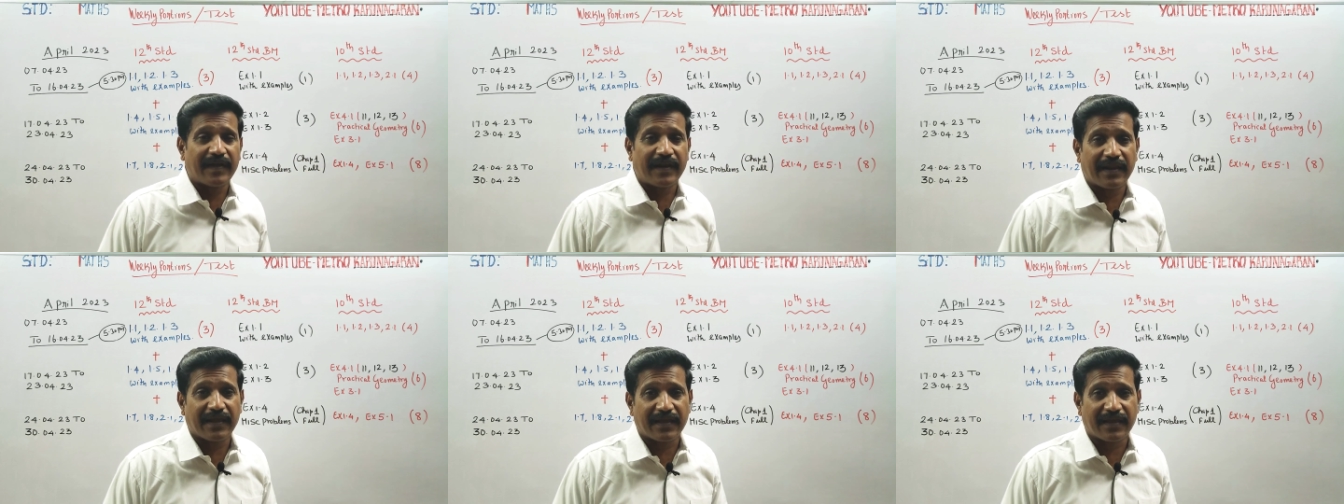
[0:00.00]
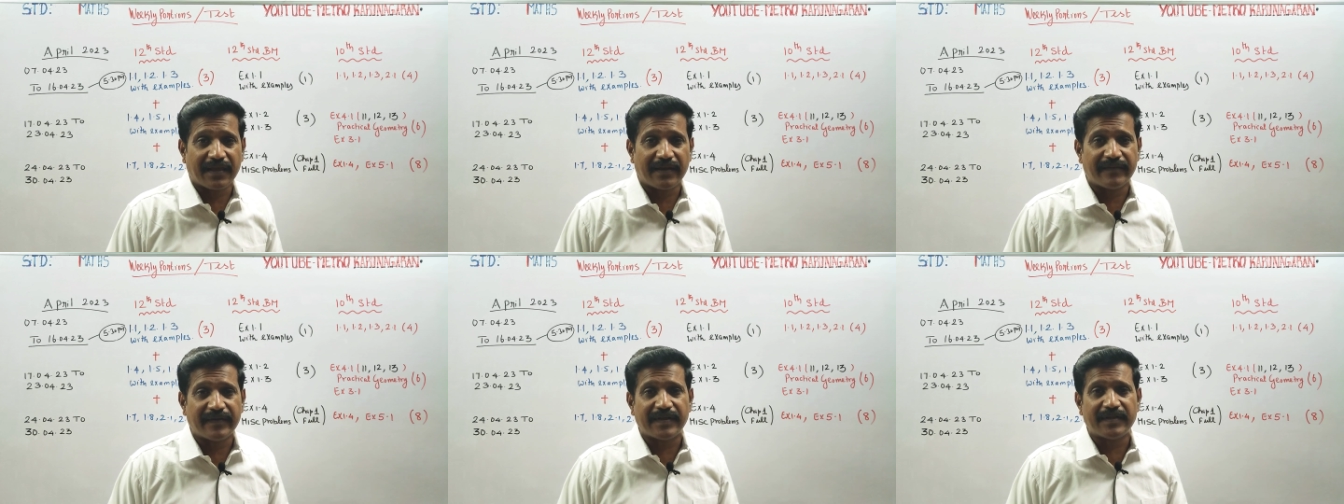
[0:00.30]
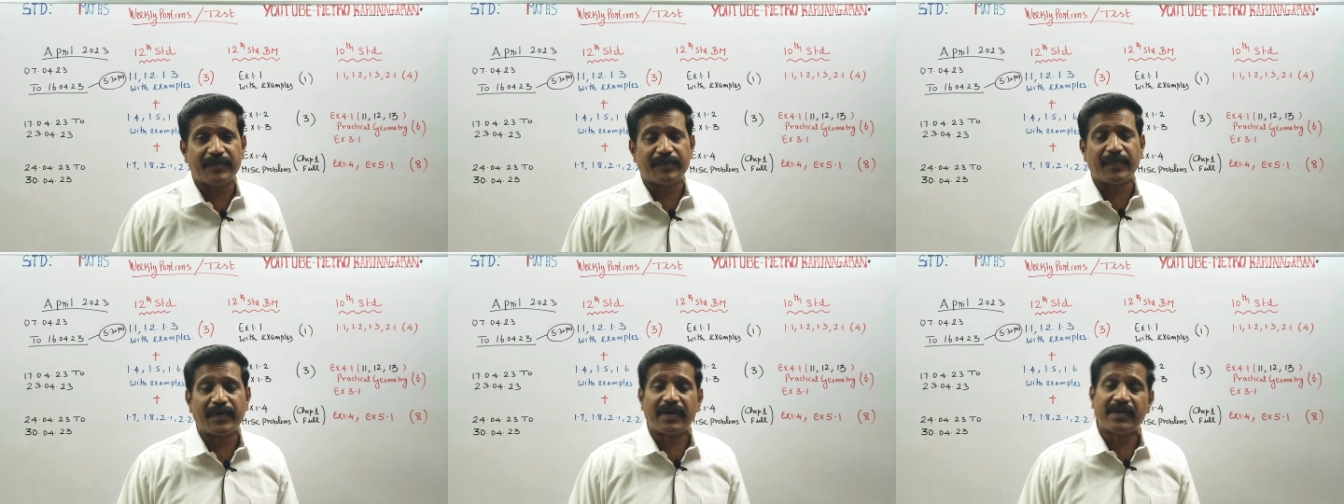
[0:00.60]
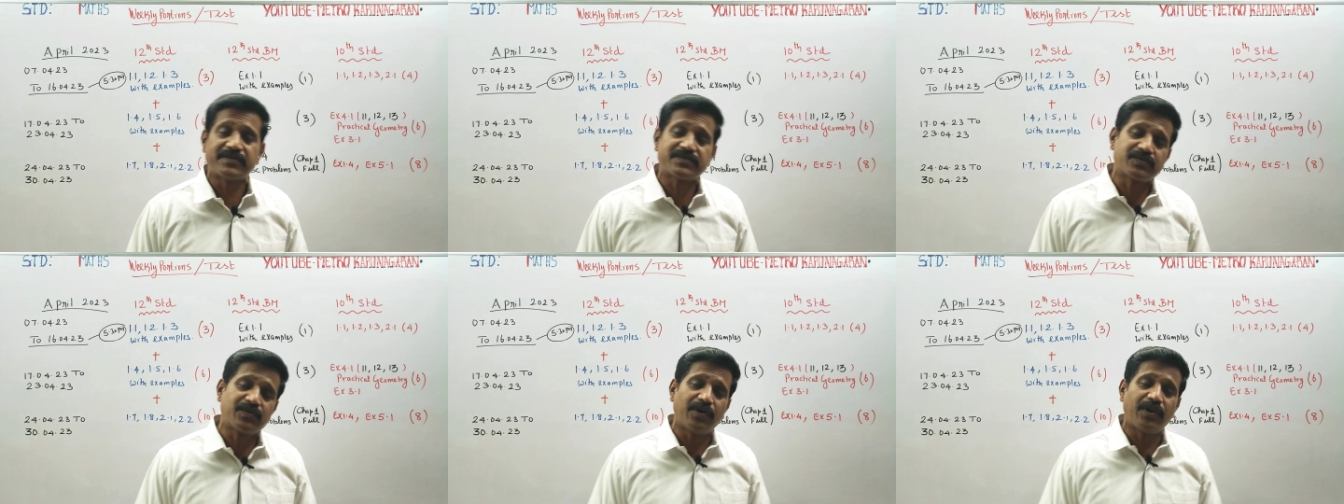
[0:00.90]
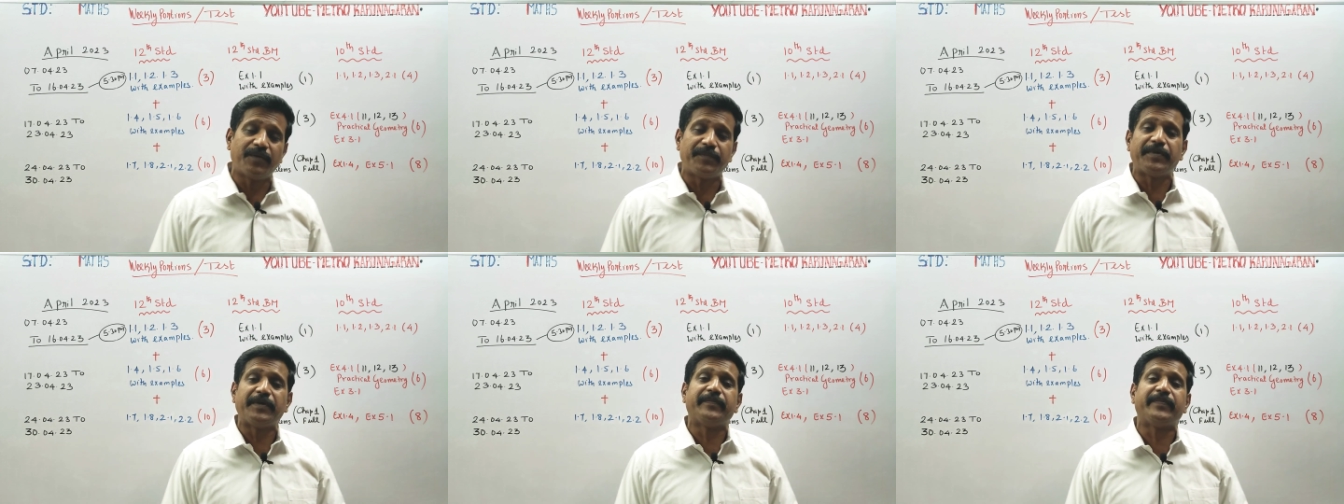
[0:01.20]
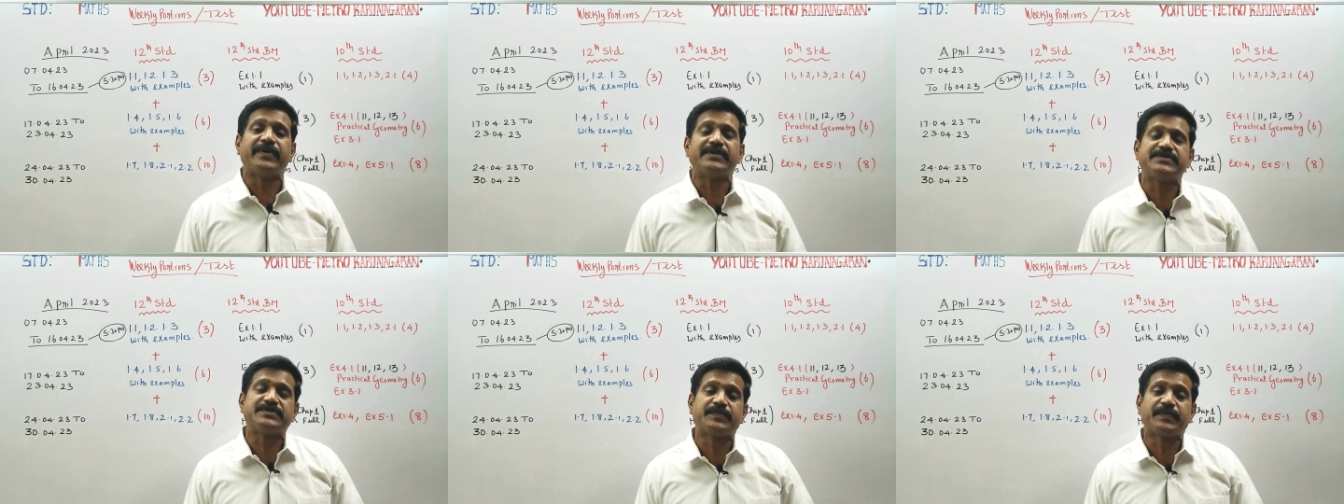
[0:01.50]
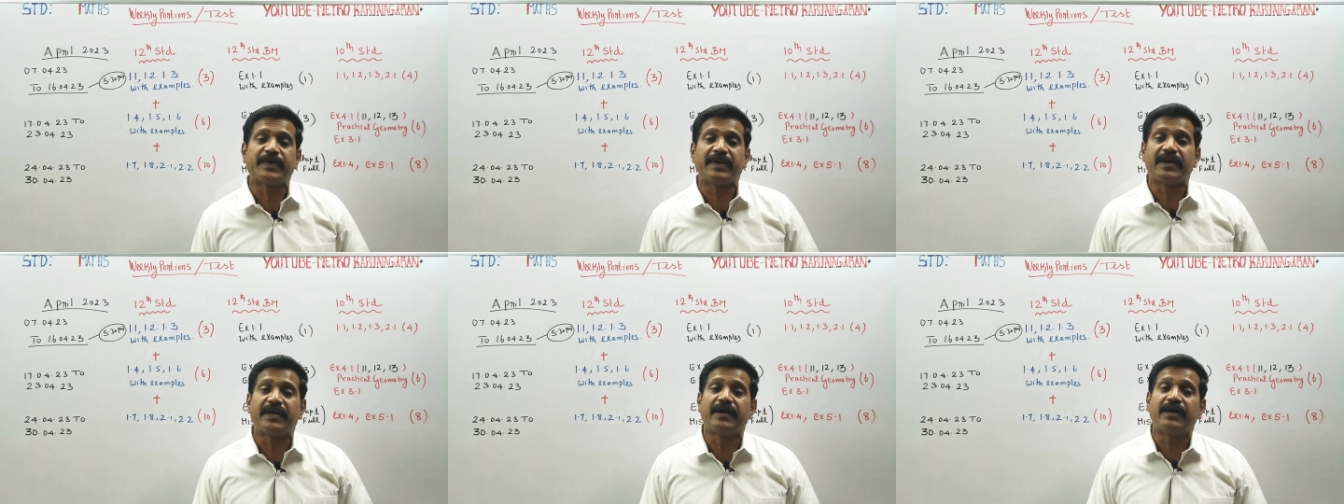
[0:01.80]
வேலைக்கு ஆகாதுப்பா நான் ஸ்கூலில் போய்
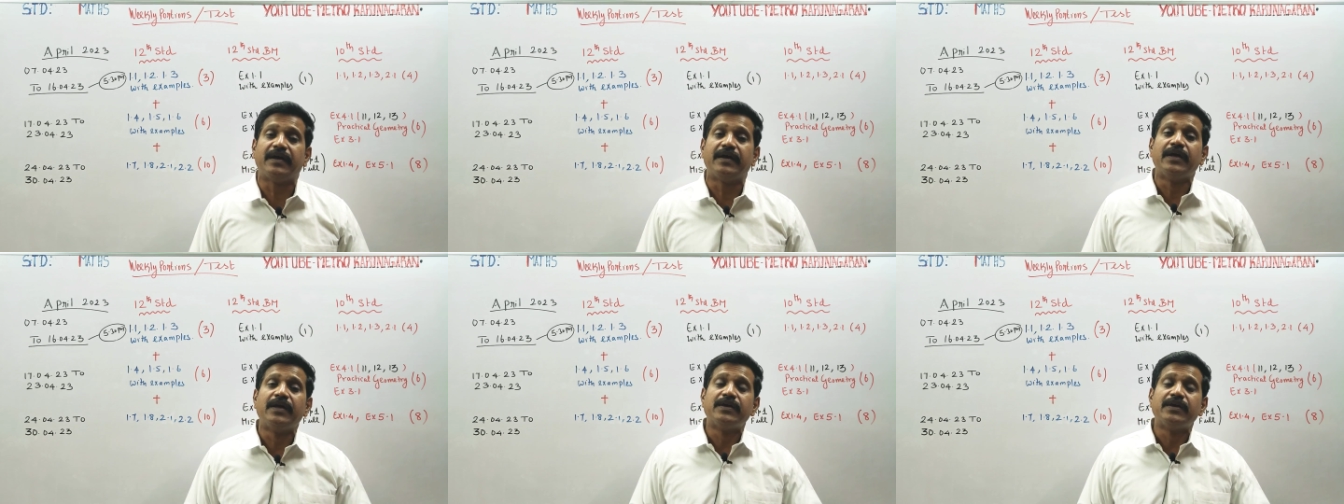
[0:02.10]
படிச்சுப்பேன்னா